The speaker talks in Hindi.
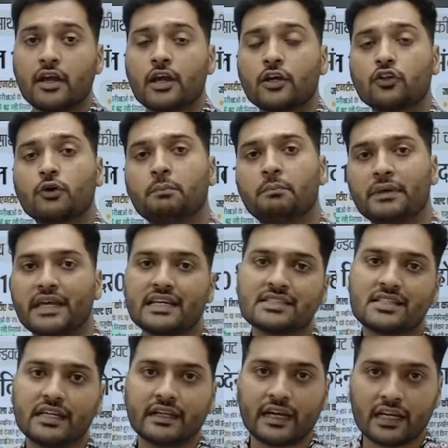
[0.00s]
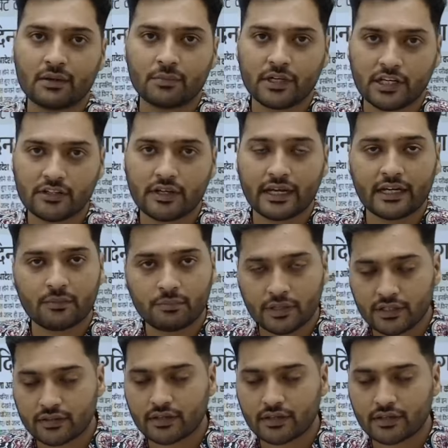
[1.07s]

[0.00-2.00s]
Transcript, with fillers: तो पीएचडी का एडमि एडमि